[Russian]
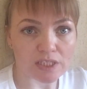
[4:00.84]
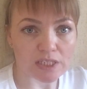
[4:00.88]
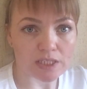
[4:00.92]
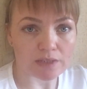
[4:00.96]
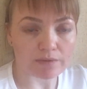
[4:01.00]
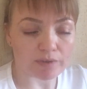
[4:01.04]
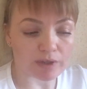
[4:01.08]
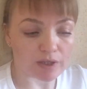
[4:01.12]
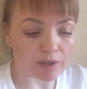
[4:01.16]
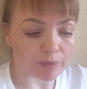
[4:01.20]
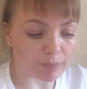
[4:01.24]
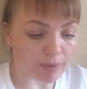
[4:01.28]

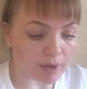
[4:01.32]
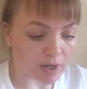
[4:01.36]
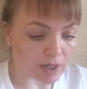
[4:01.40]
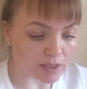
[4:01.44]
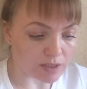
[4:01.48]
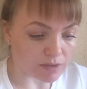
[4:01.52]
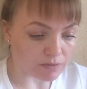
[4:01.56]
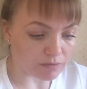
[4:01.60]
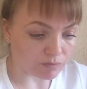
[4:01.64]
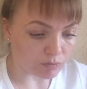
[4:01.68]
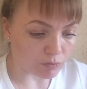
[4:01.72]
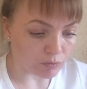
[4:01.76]
своих
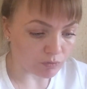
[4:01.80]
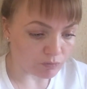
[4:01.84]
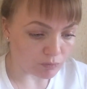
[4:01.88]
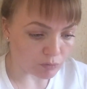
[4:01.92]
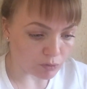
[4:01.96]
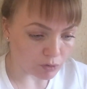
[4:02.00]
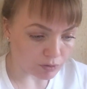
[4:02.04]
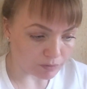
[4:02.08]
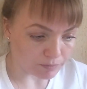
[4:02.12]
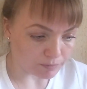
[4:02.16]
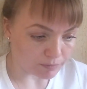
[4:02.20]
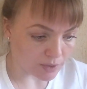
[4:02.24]
братьев. Ну
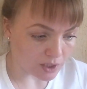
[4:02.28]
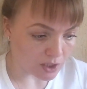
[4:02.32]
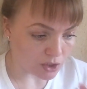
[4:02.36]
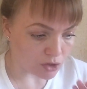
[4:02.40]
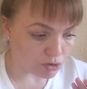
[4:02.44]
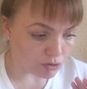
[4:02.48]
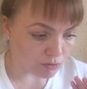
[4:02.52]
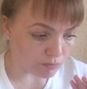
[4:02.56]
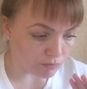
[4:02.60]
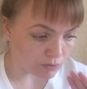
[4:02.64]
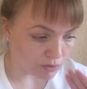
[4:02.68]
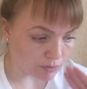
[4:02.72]
вот, так
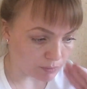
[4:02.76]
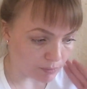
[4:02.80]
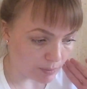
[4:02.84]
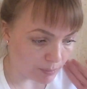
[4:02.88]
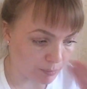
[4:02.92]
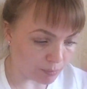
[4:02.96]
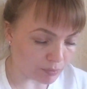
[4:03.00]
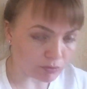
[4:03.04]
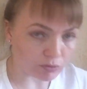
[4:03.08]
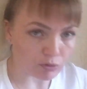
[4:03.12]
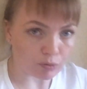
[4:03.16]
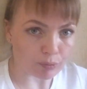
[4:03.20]
что вот по
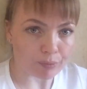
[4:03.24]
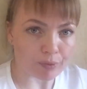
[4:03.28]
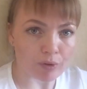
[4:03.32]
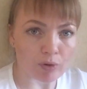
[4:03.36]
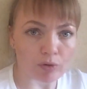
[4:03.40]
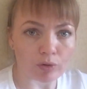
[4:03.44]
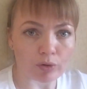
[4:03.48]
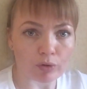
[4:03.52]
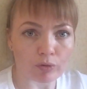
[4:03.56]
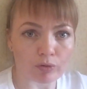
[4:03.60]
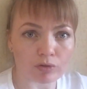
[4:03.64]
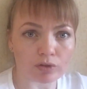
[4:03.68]
поводу
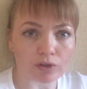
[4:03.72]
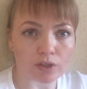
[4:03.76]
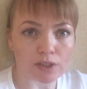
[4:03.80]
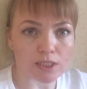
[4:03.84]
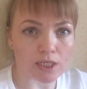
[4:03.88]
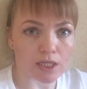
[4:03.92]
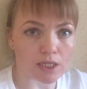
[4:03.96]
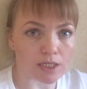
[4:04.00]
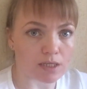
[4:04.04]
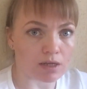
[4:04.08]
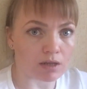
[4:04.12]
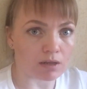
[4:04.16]
Паула Конта
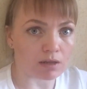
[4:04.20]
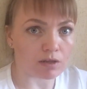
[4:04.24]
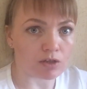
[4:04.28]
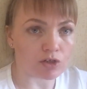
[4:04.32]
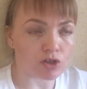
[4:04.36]
сказала.